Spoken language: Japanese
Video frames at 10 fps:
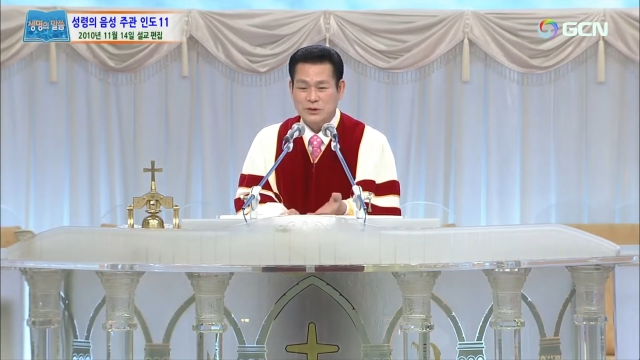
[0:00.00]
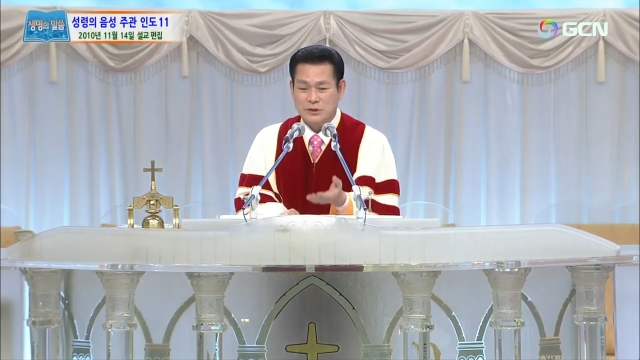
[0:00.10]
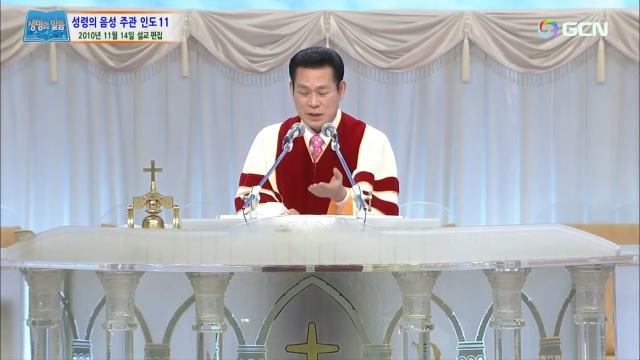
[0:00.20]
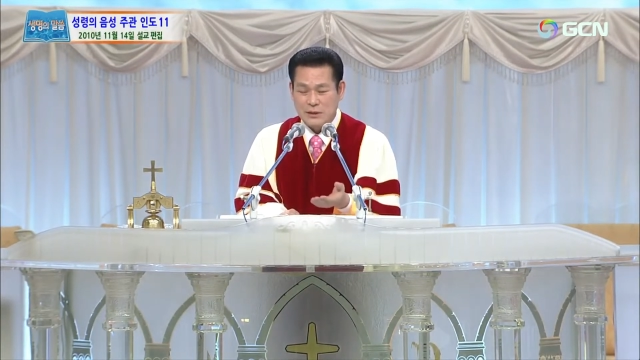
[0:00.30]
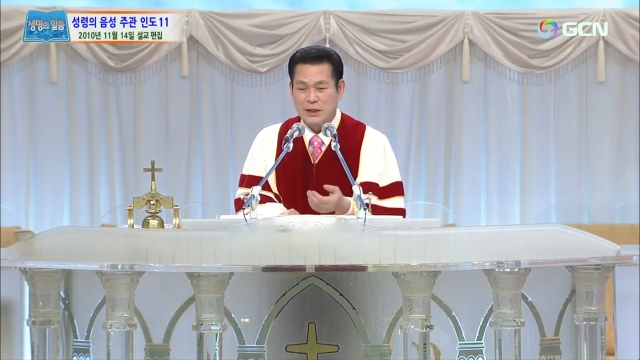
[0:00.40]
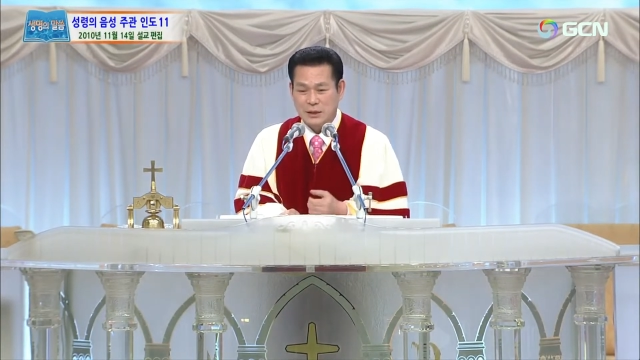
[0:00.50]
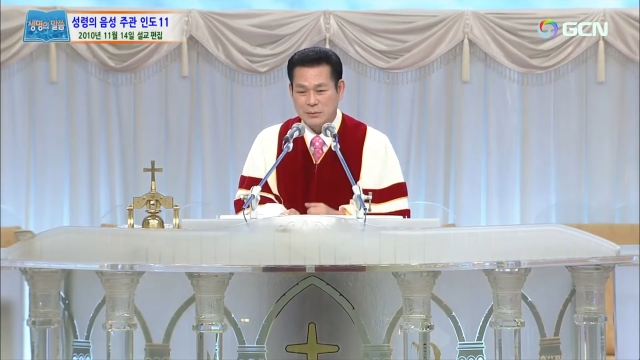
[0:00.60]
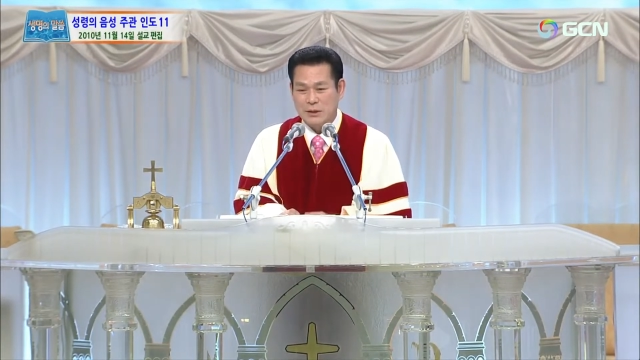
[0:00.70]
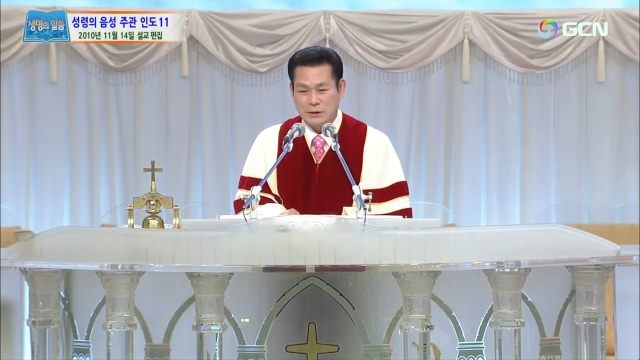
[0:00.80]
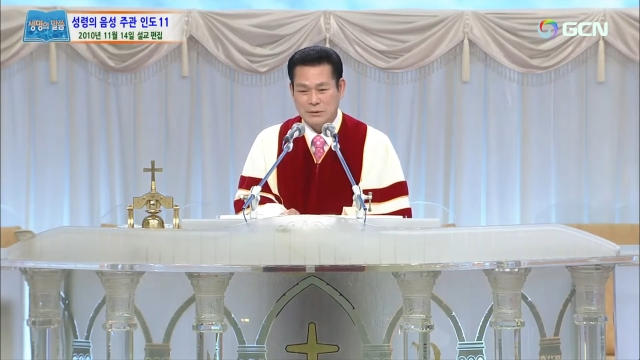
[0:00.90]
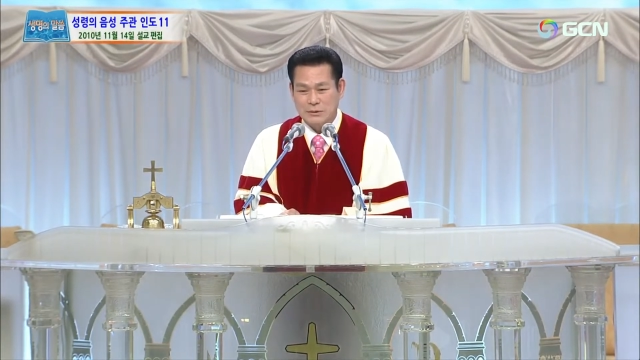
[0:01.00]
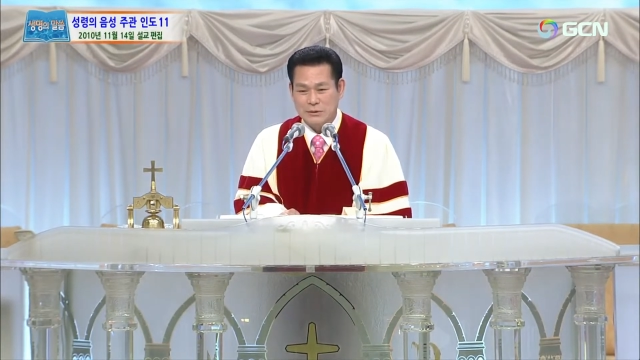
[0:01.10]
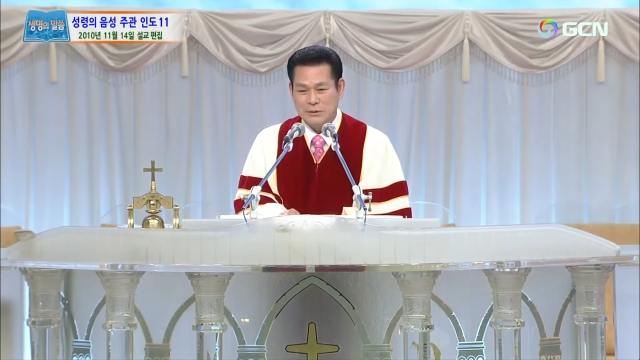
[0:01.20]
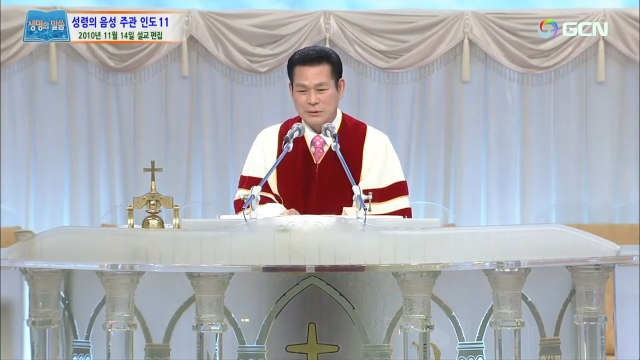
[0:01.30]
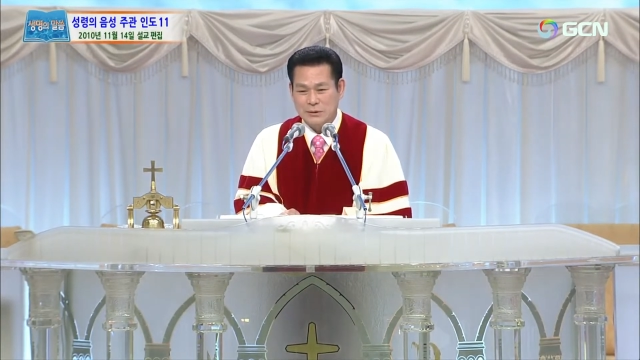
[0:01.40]
さってこそできる
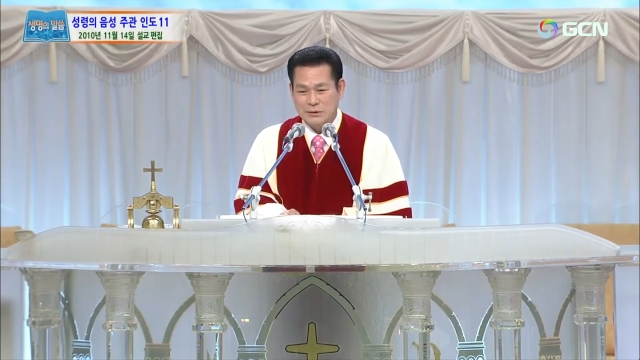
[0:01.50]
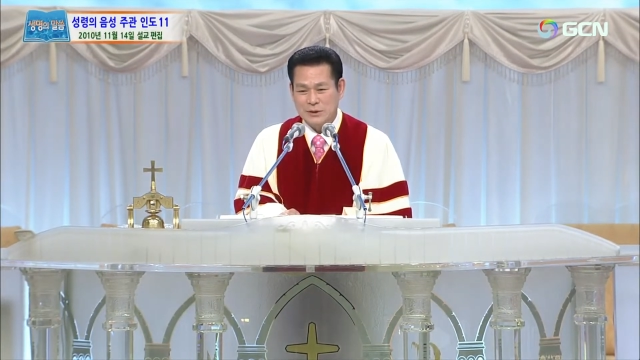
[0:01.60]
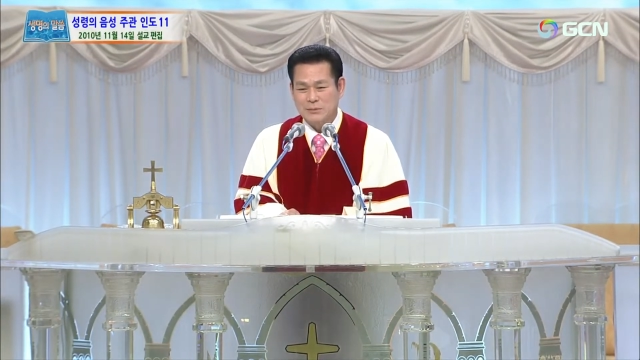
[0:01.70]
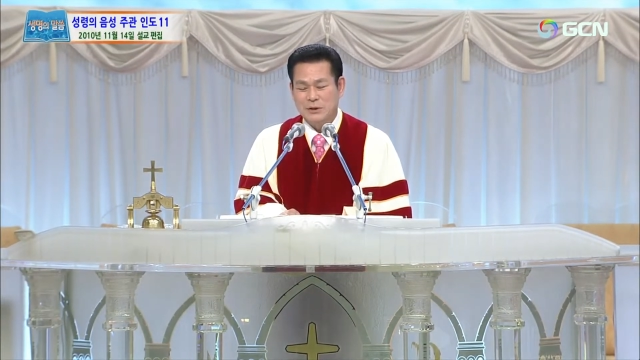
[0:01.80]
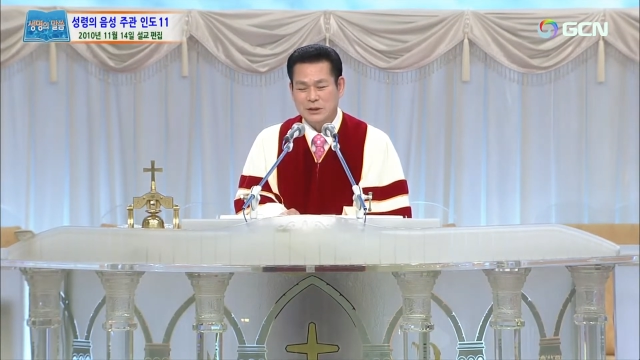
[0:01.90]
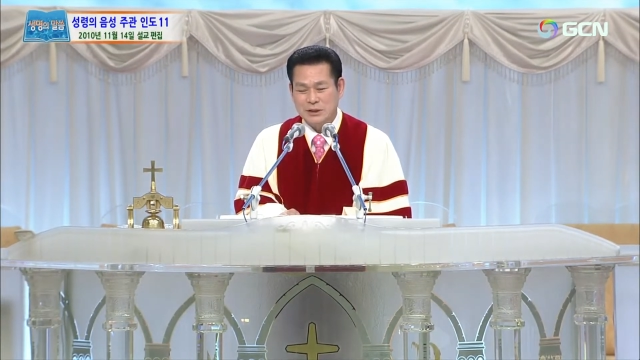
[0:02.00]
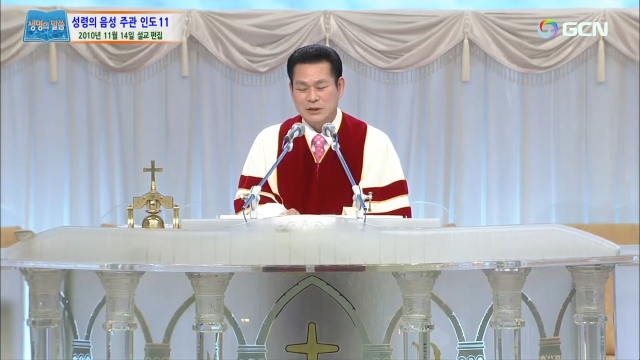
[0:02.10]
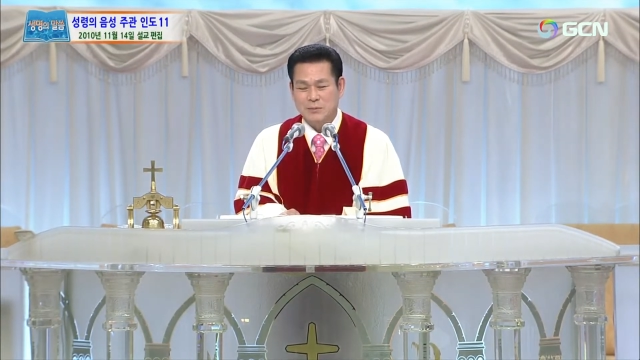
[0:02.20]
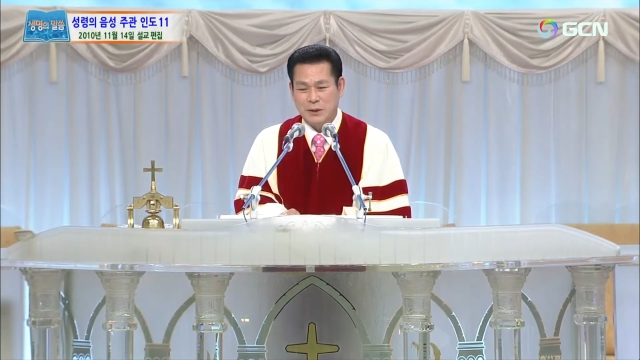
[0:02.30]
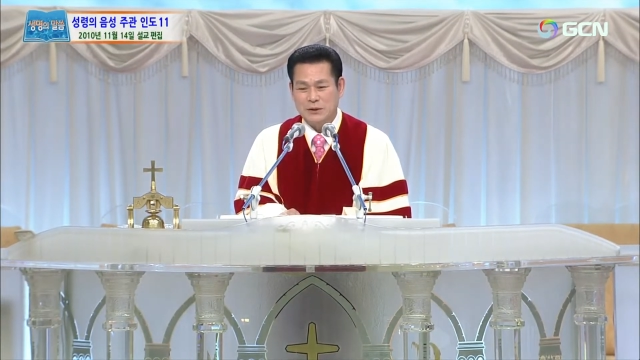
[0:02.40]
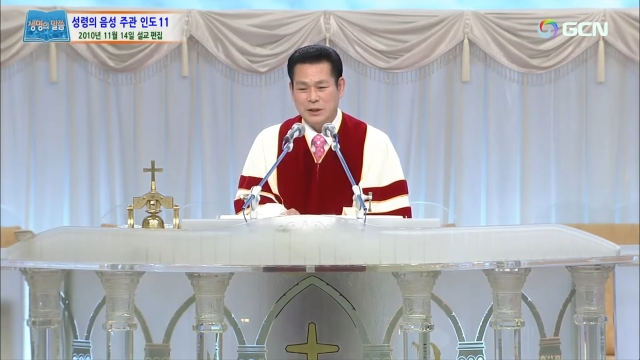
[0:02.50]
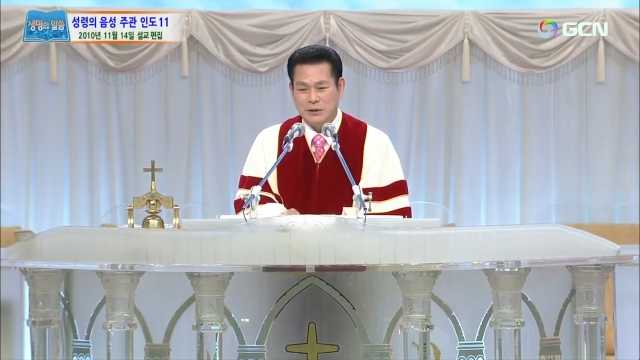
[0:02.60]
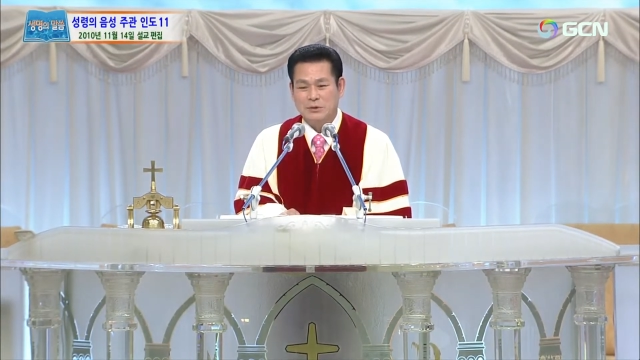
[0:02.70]
のです。新明記